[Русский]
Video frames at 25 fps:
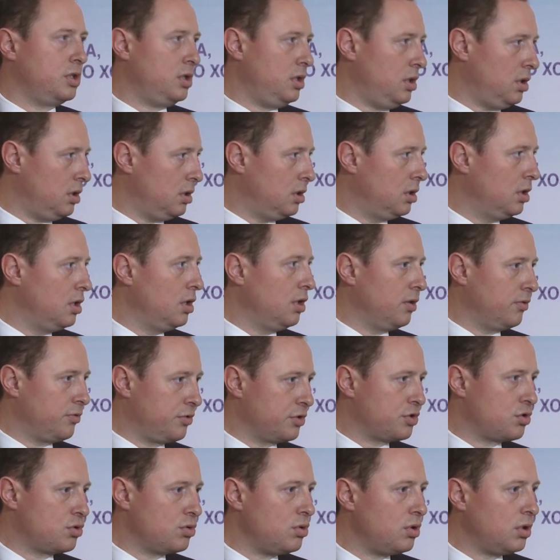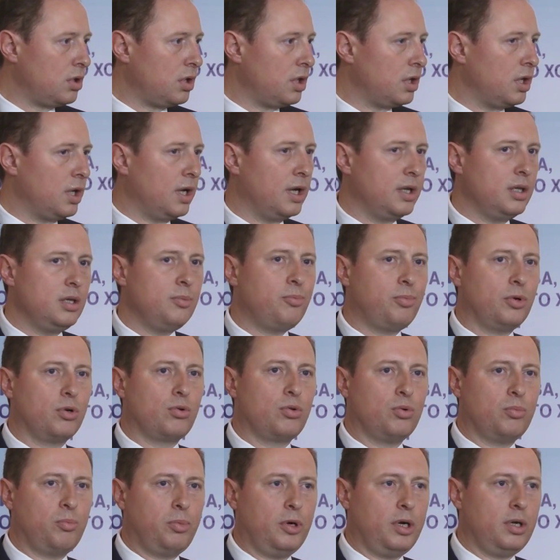будущее строительного сектора не
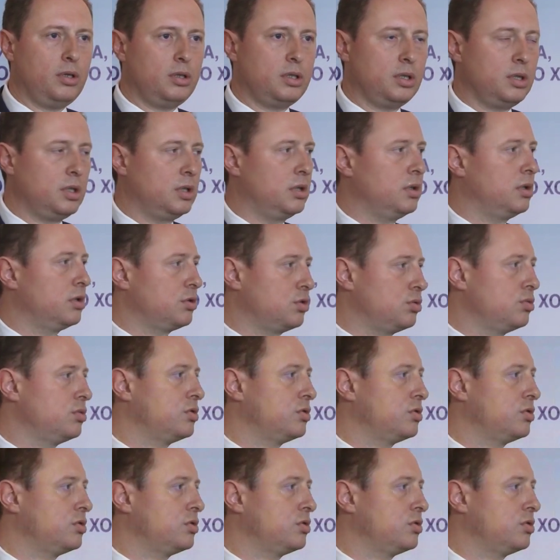следует. И